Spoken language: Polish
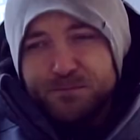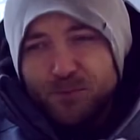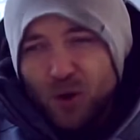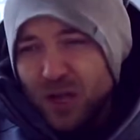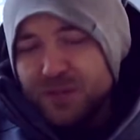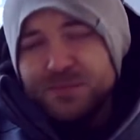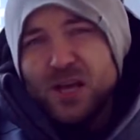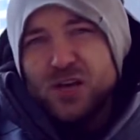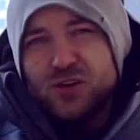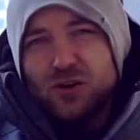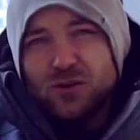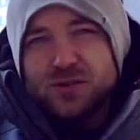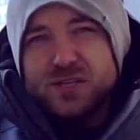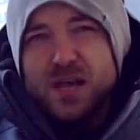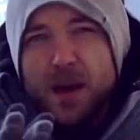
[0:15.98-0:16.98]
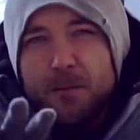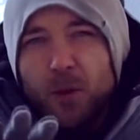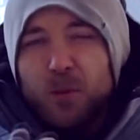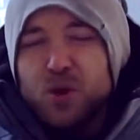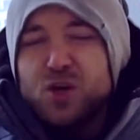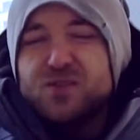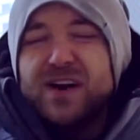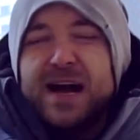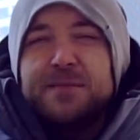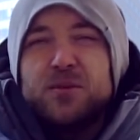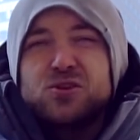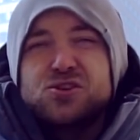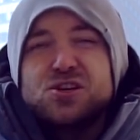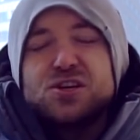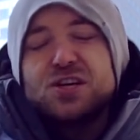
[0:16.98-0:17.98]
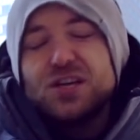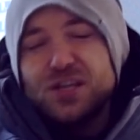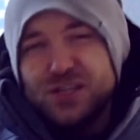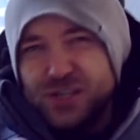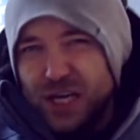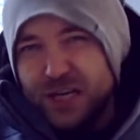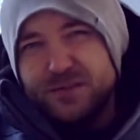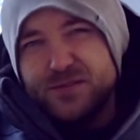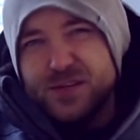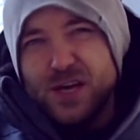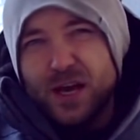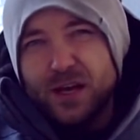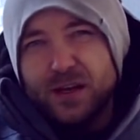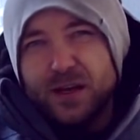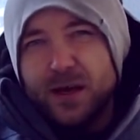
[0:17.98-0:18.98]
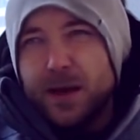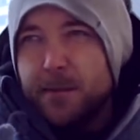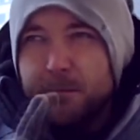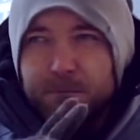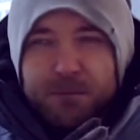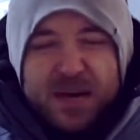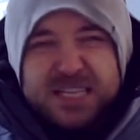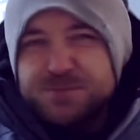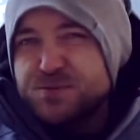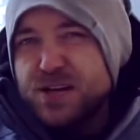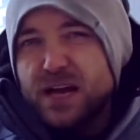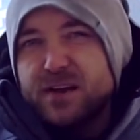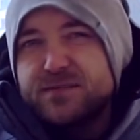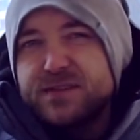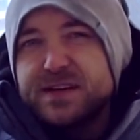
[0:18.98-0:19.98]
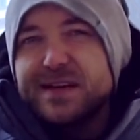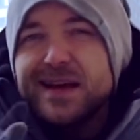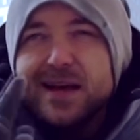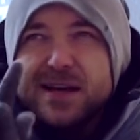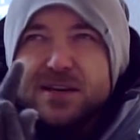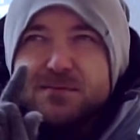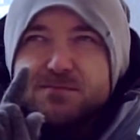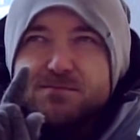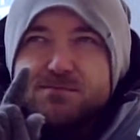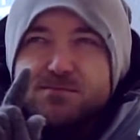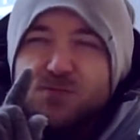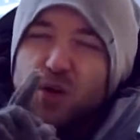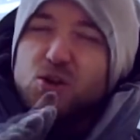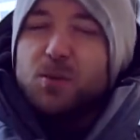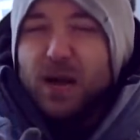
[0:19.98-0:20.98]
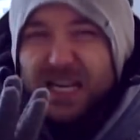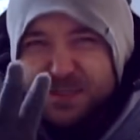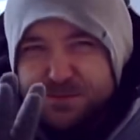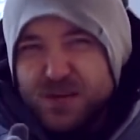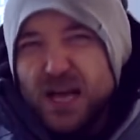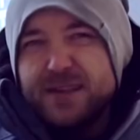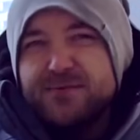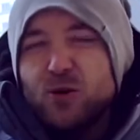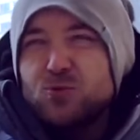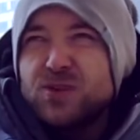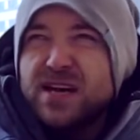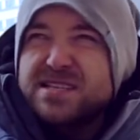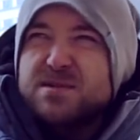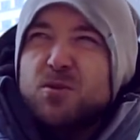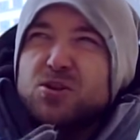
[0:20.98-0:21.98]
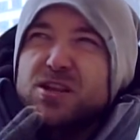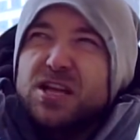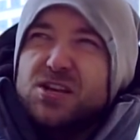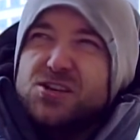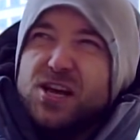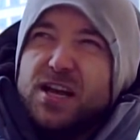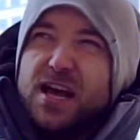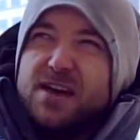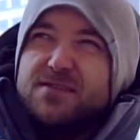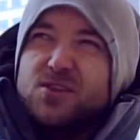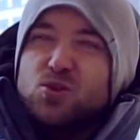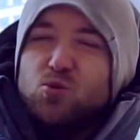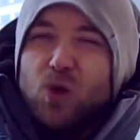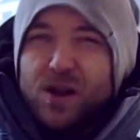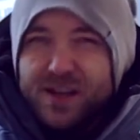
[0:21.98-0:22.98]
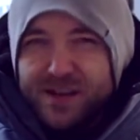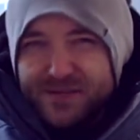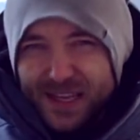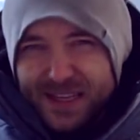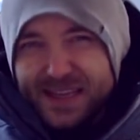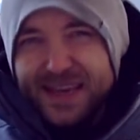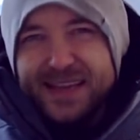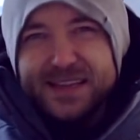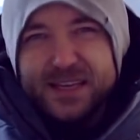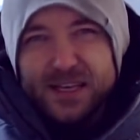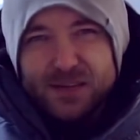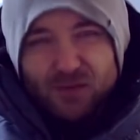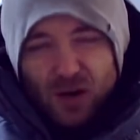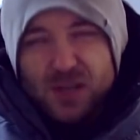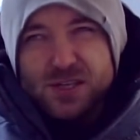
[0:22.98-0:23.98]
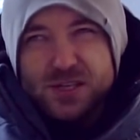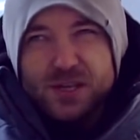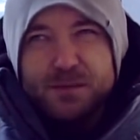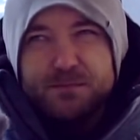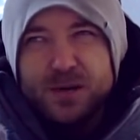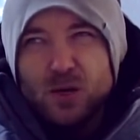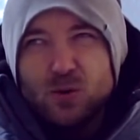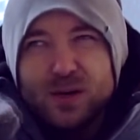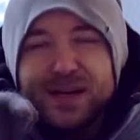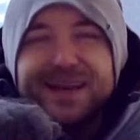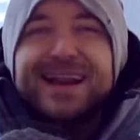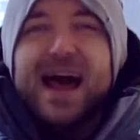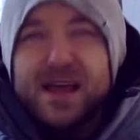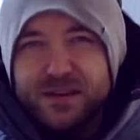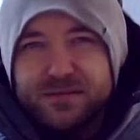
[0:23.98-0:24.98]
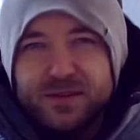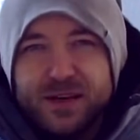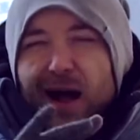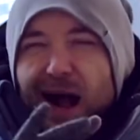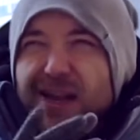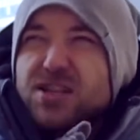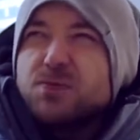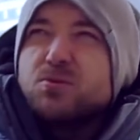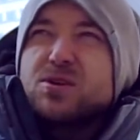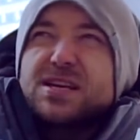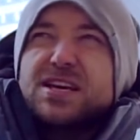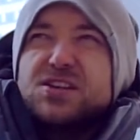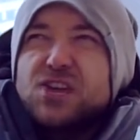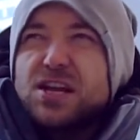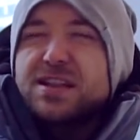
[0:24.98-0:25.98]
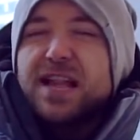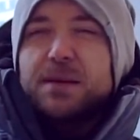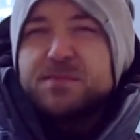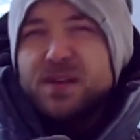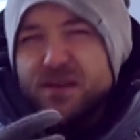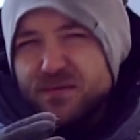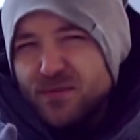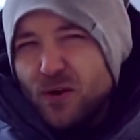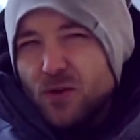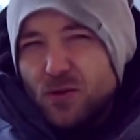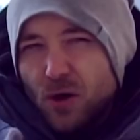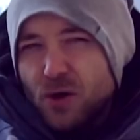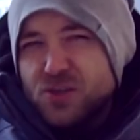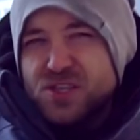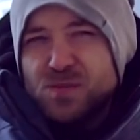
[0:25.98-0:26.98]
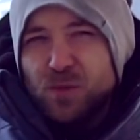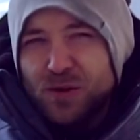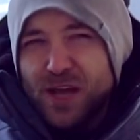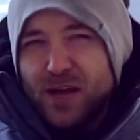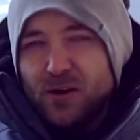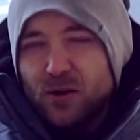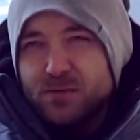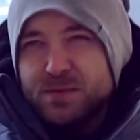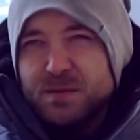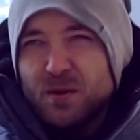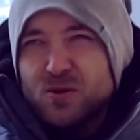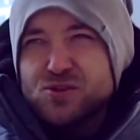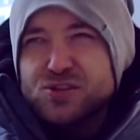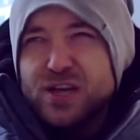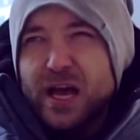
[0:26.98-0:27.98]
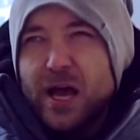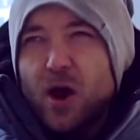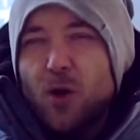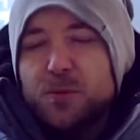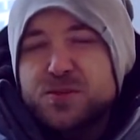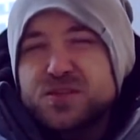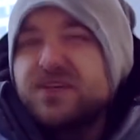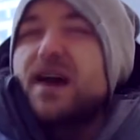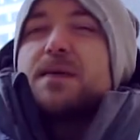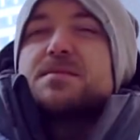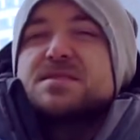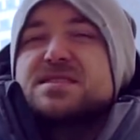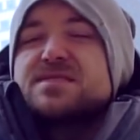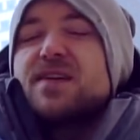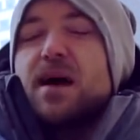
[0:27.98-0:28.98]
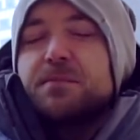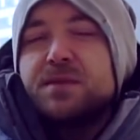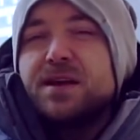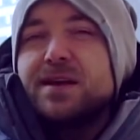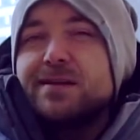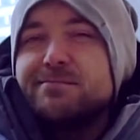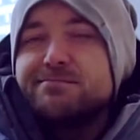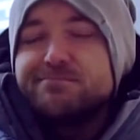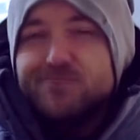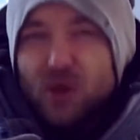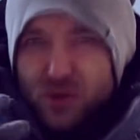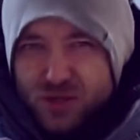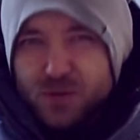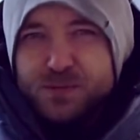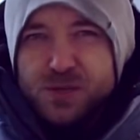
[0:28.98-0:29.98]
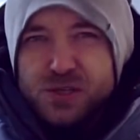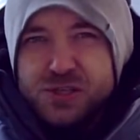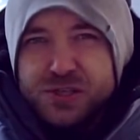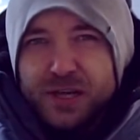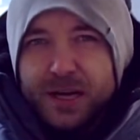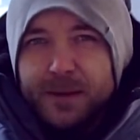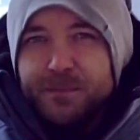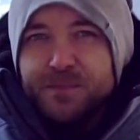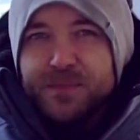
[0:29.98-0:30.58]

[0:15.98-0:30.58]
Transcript: Ponad miesiąc publikowałem odcinki dzień w dzień Bez przerwy no dobra, z przerwą na sobotę, niedzielę, ewentualnie wtedy, kiedy właśnie były live'y. Ale to był taki dzień dla mnie wolności poniekąd, mimo że obcowałem z wami osobiście.